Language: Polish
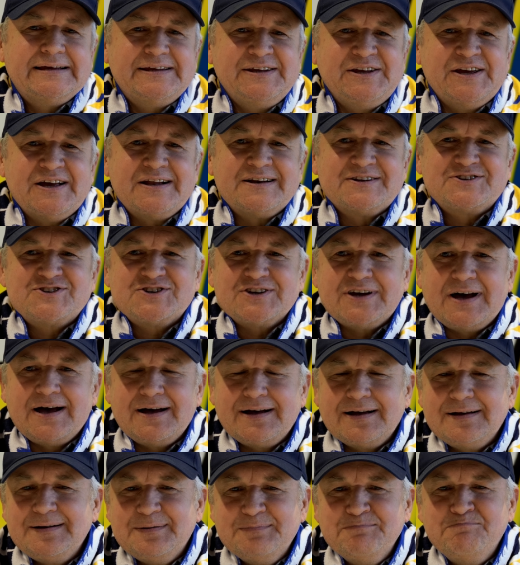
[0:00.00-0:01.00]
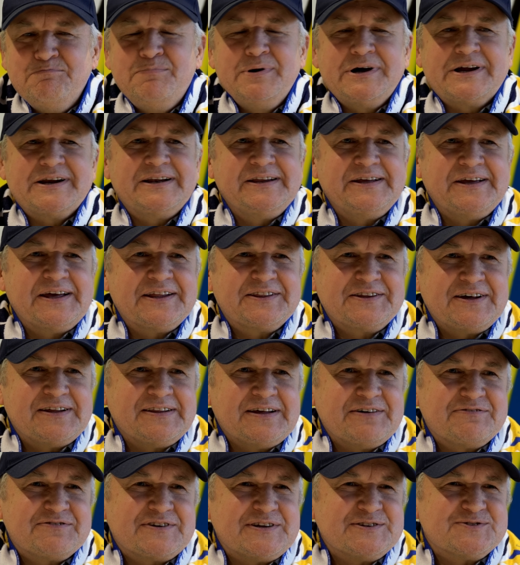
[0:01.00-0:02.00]
Jelcza Berlieta
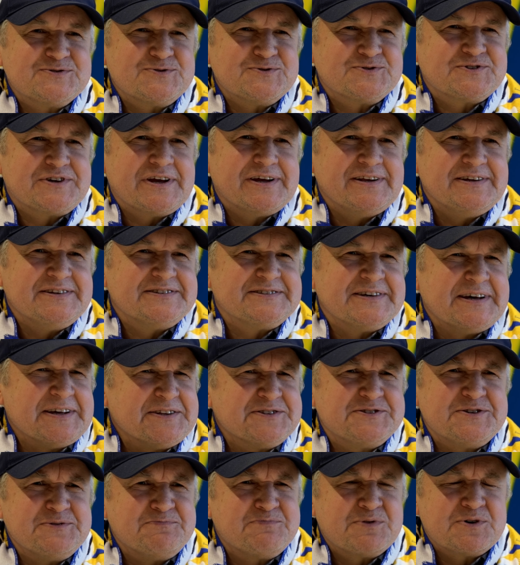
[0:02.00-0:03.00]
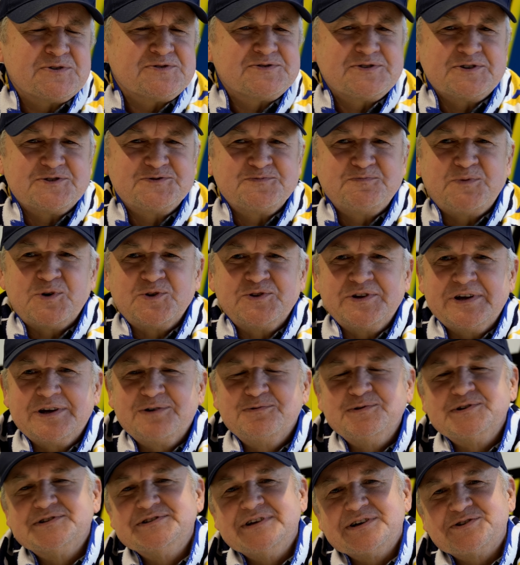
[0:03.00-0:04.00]
na francuskiej licencji prosto spod
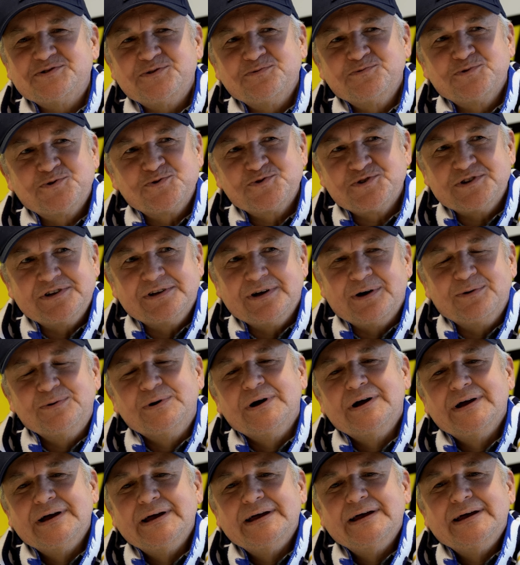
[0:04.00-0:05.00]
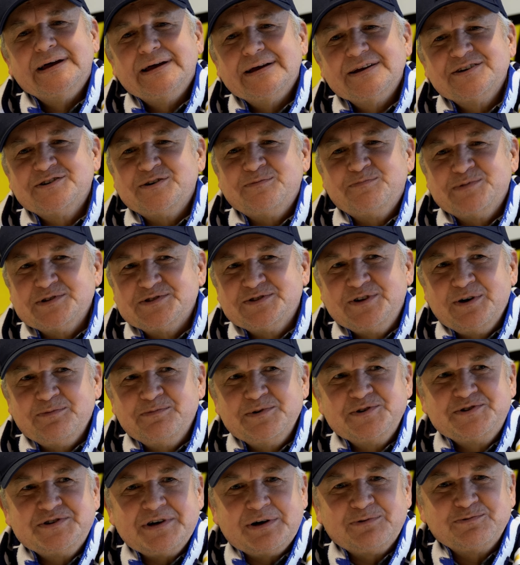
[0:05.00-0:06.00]
igły z naszą drużyną żeby
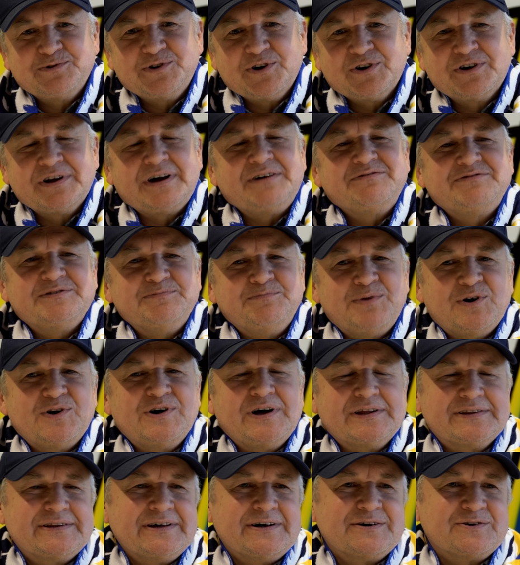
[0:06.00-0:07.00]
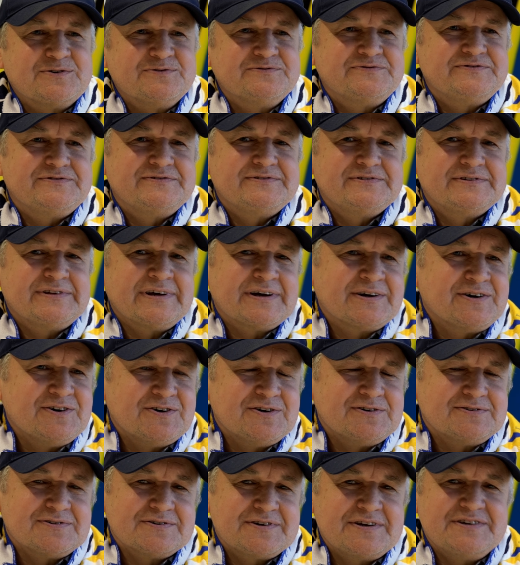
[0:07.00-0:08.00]
zdobyć autografy bohaterów
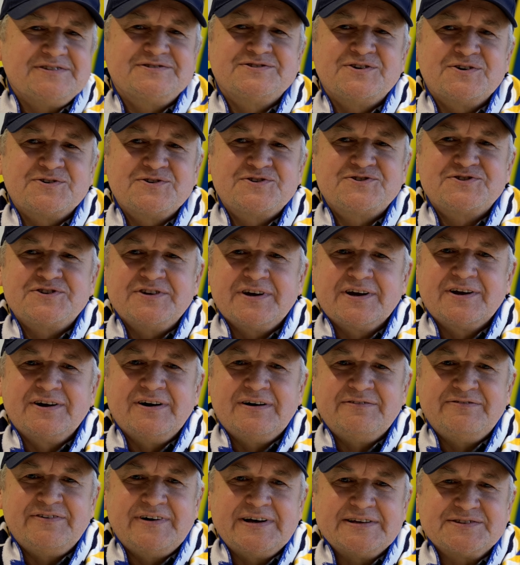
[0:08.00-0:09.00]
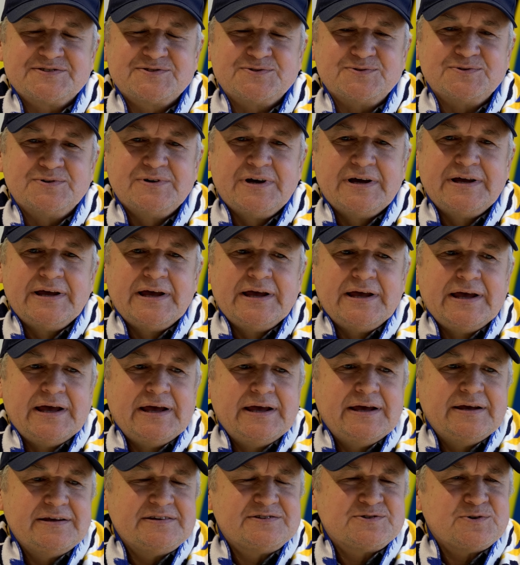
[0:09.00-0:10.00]
tego historycznego awansu.
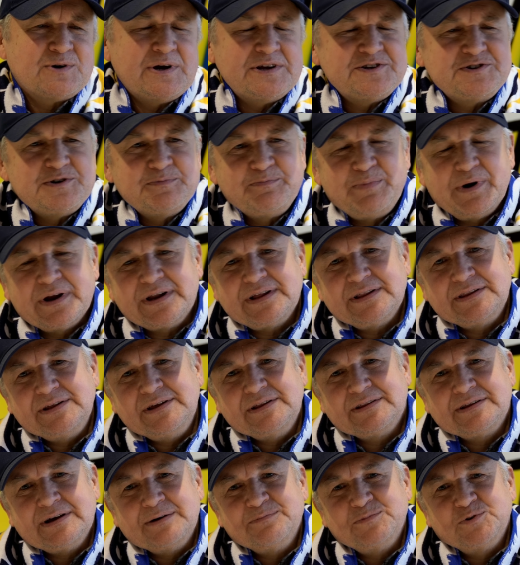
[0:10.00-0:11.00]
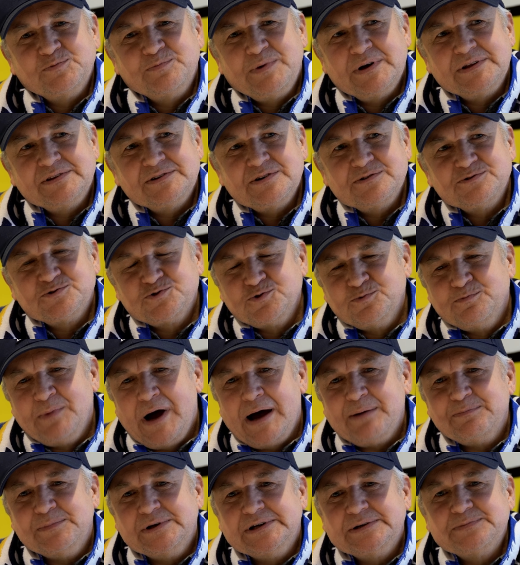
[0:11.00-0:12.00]
I słuchajcie, parę dni temu, będąc u
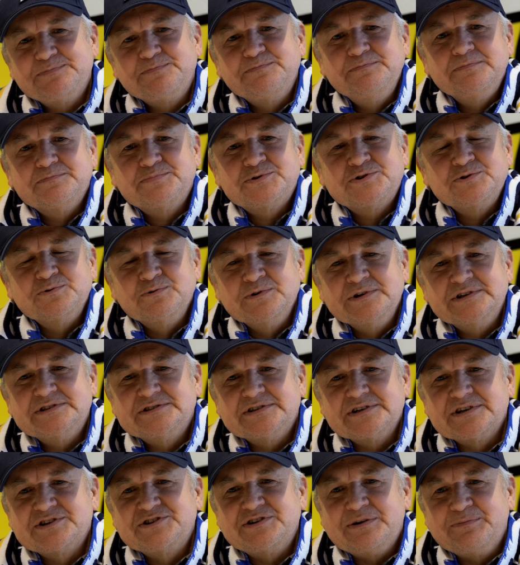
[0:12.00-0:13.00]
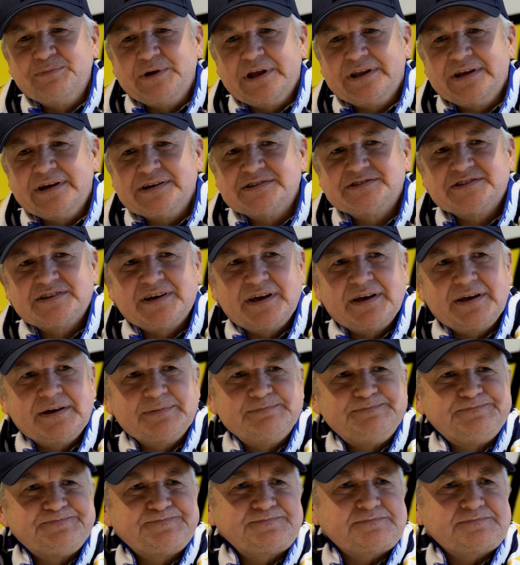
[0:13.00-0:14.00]
mamy przy ulicy Krzemienieckiej,